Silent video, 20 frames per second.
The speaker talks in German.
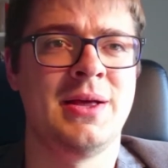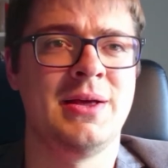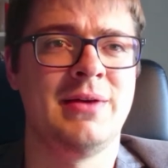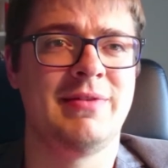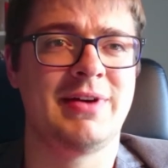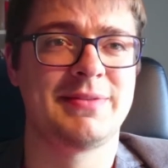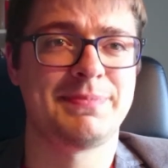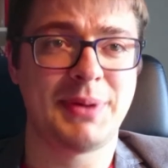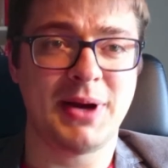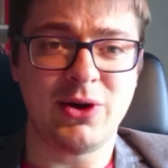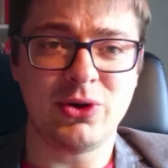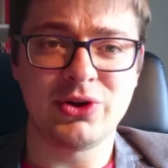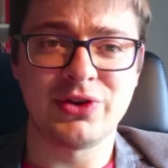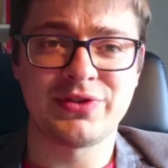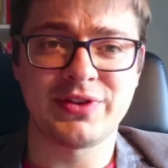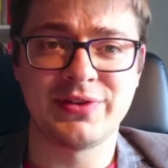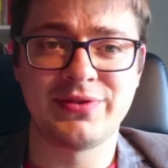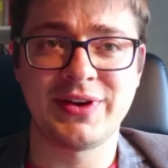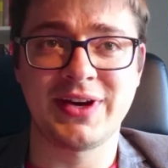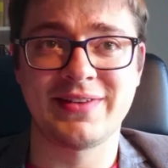Was Paulus
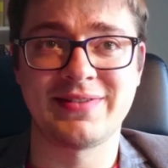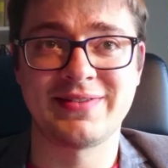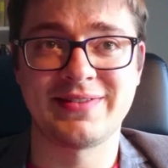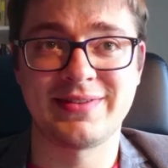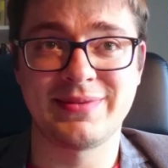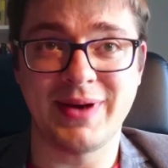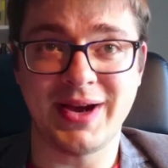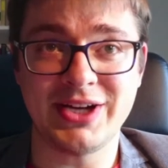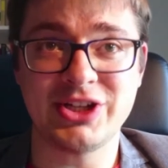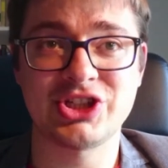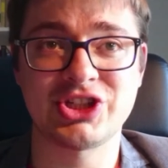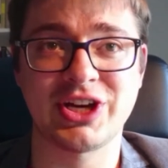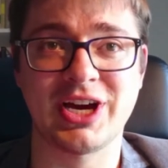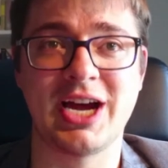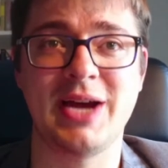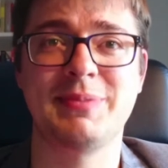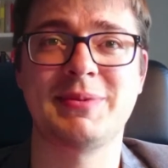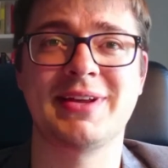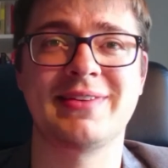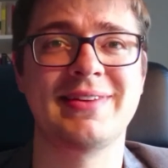in Vers 2
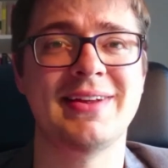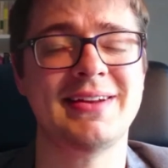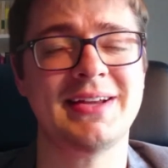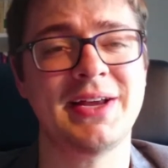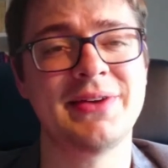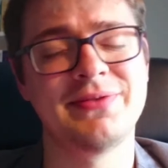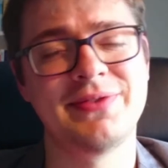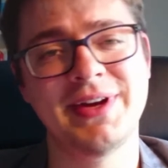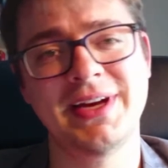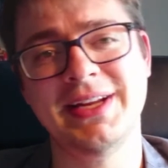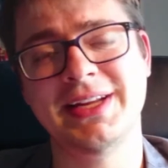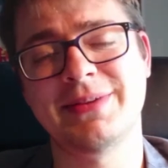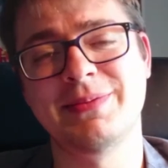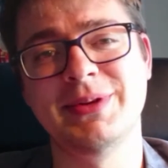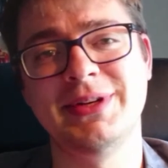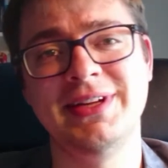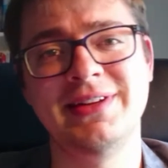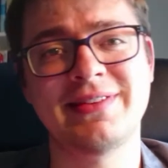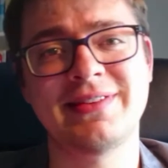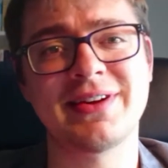schreibt, das hat ein wenig
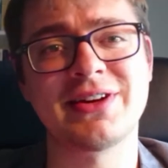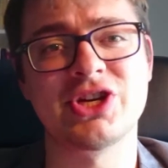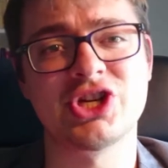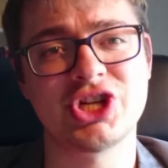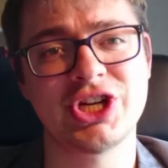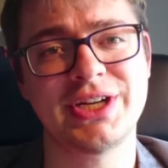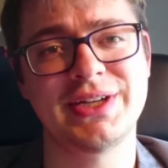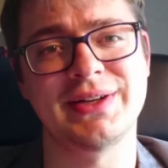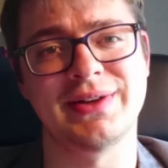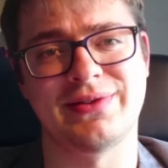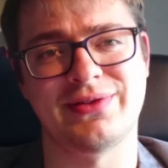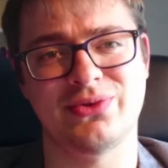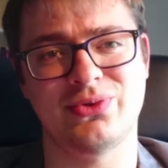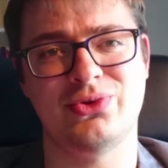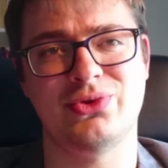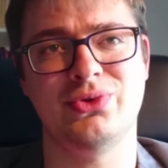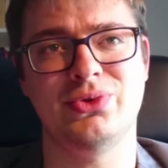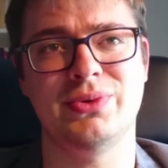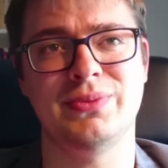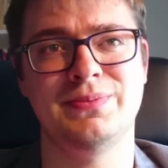mit dieser Geschichte zu
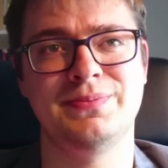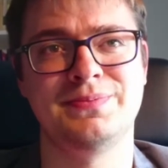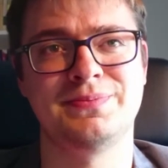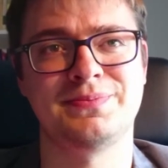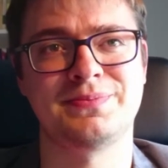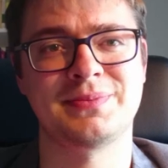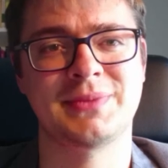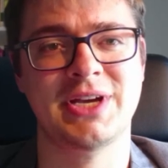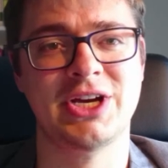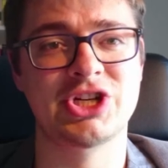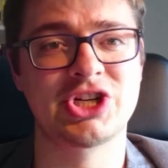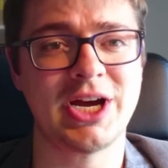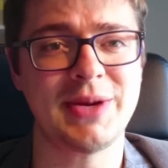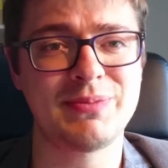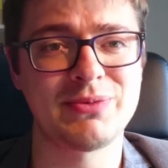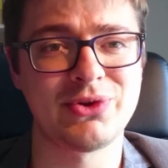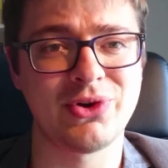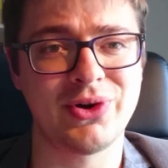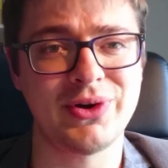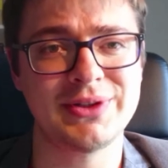tun. Er
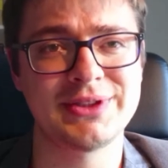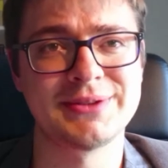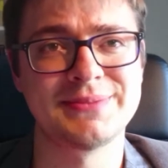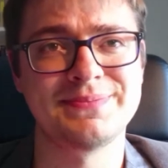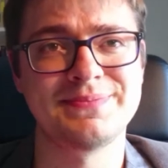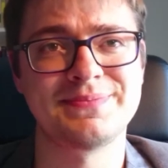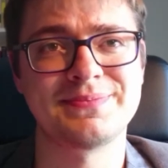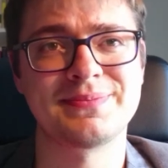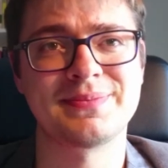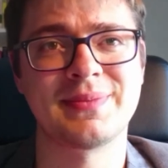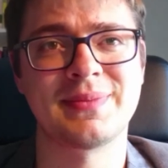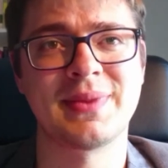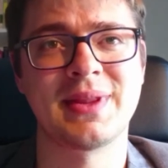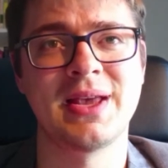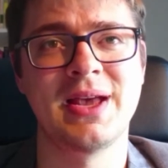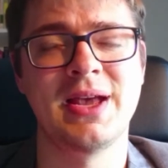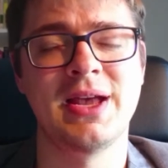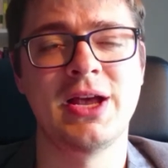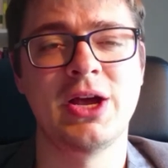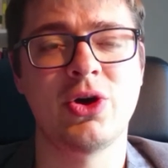schreibt dort,
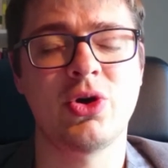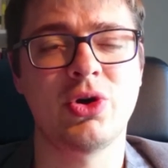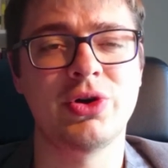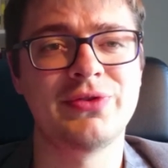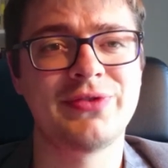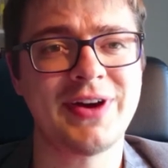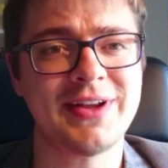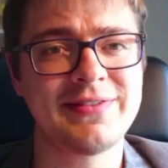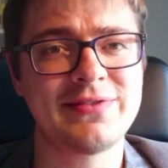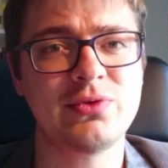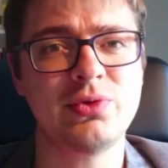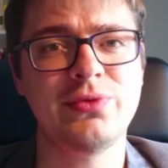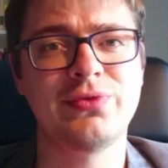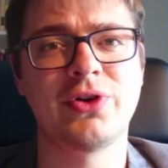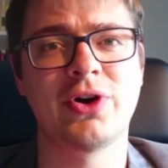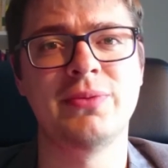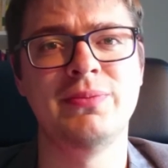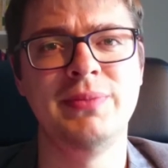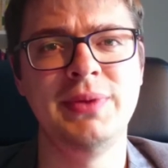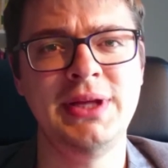und was du
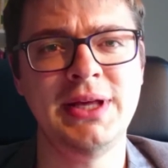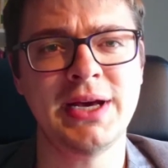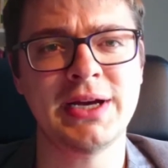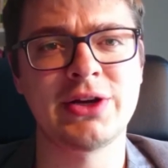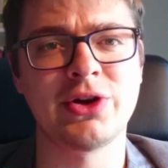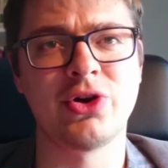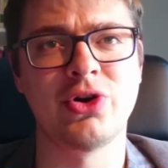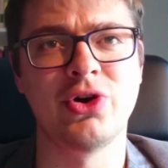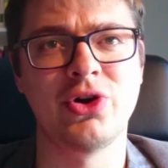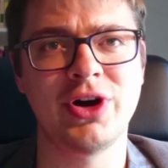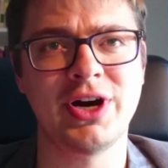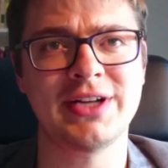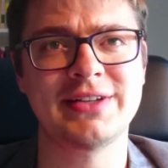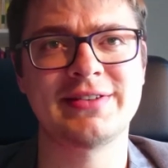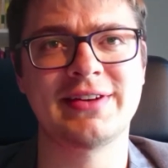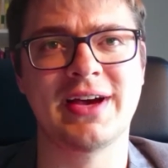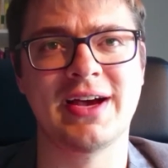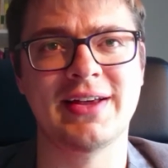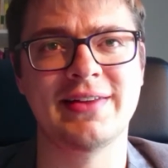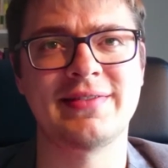von mir
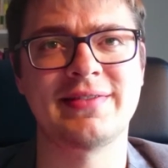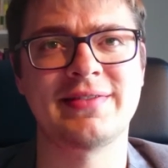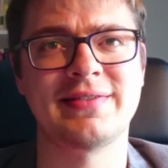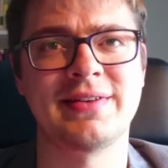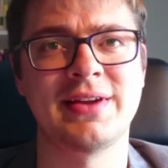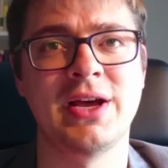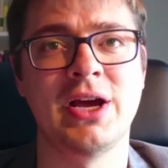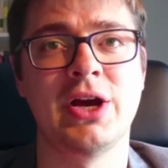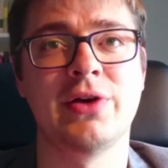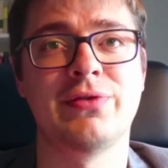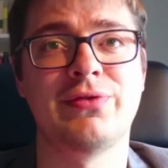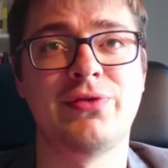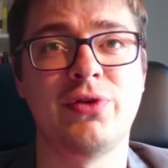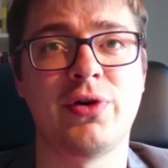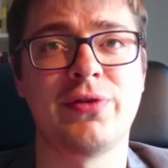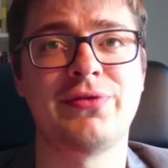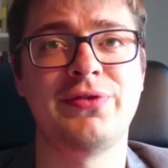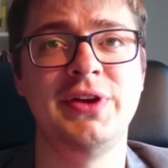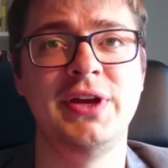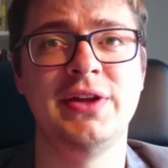gehört hast
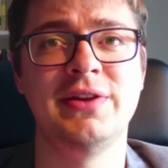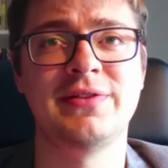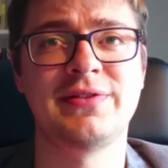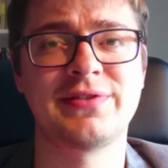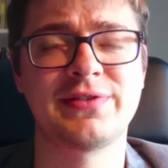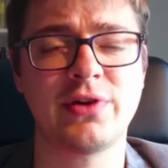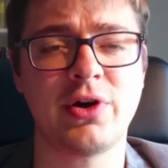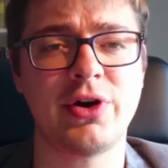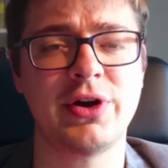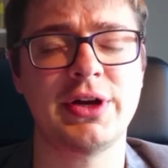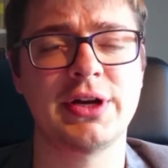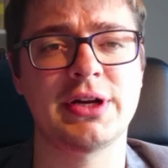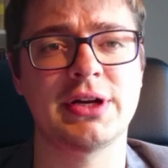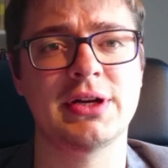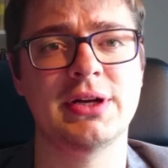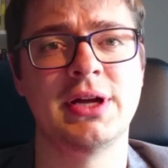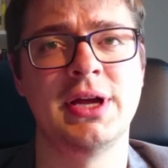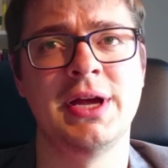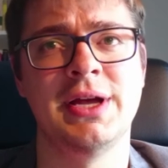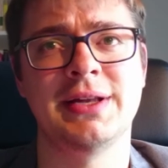vor vielen
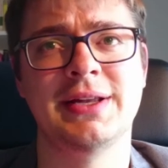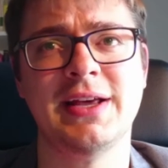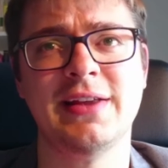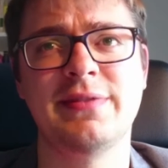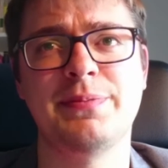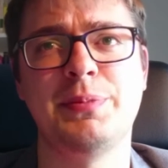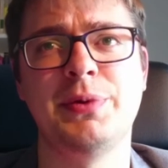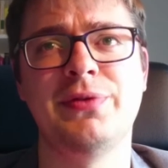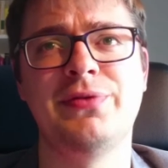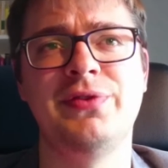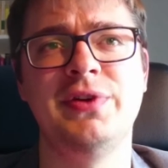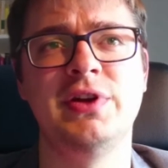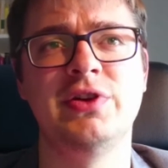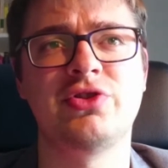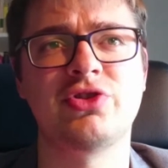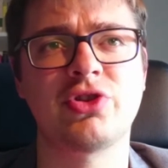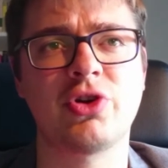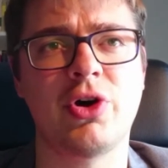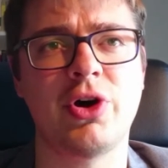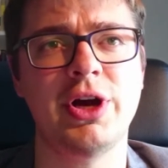Zeugen, das
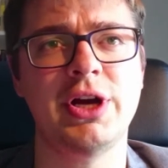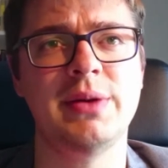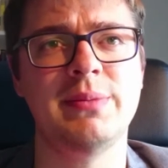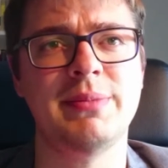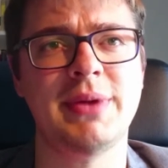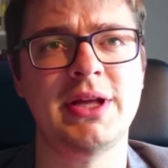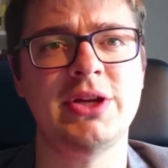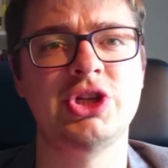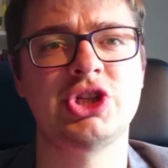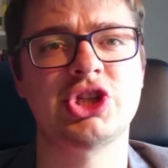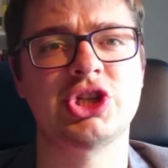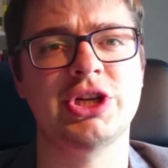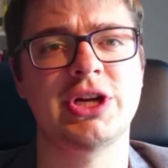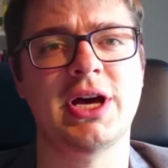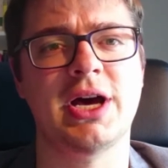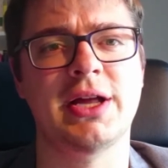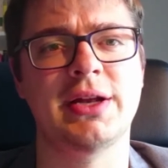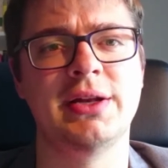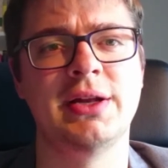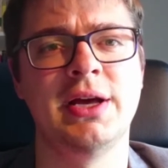befiehlt treuen Menschen
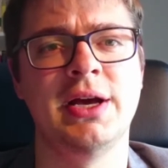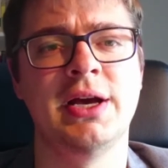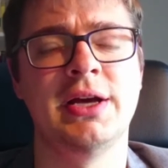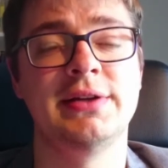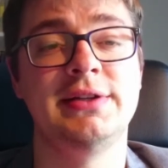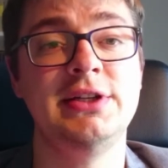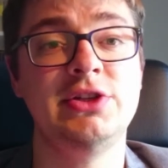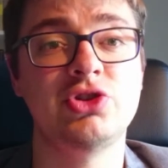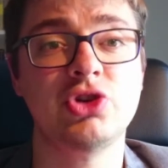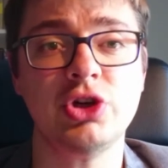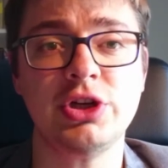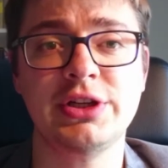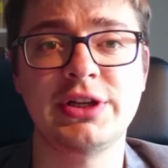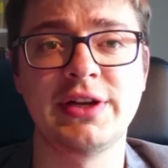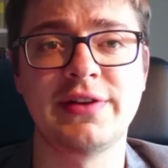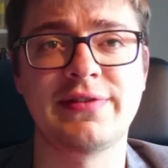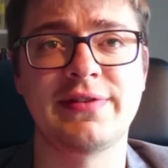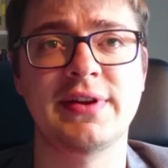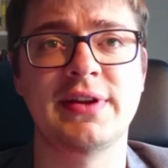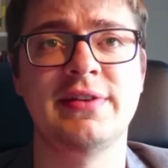an, die
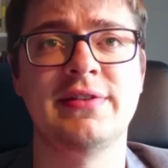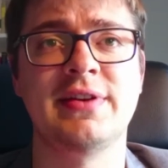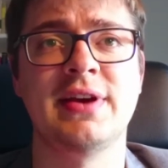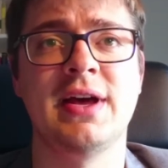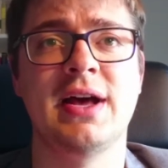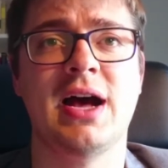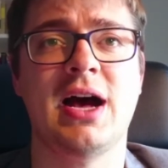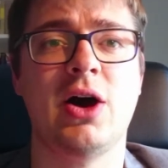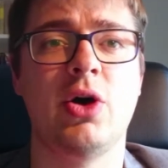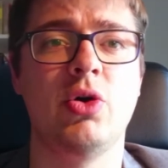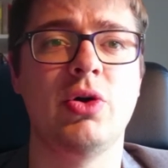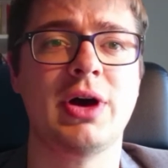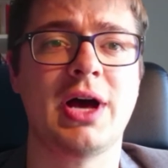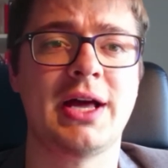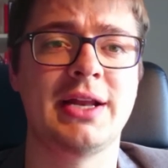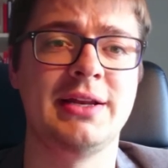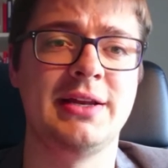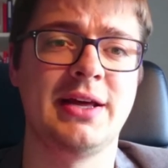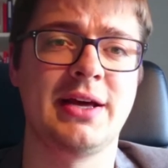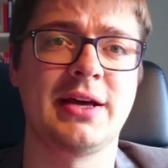tüchtig sind, auch
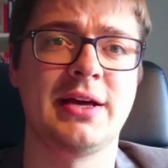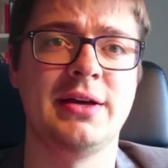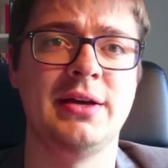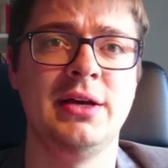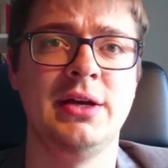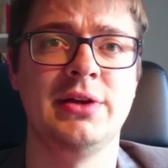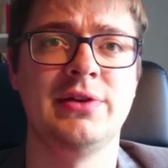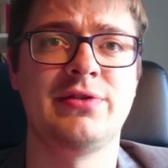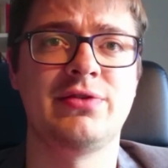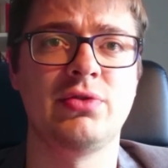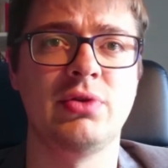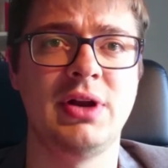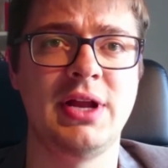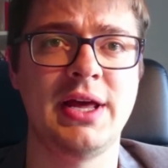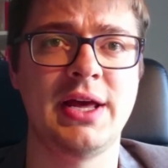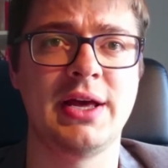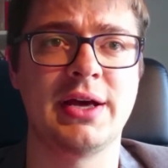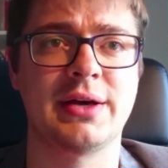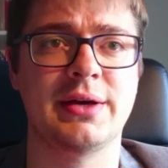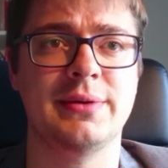andere zu
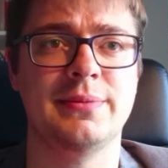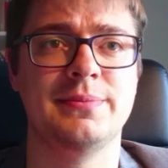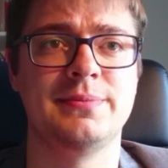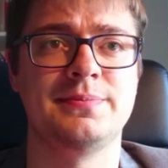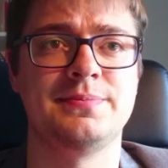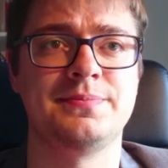lehren.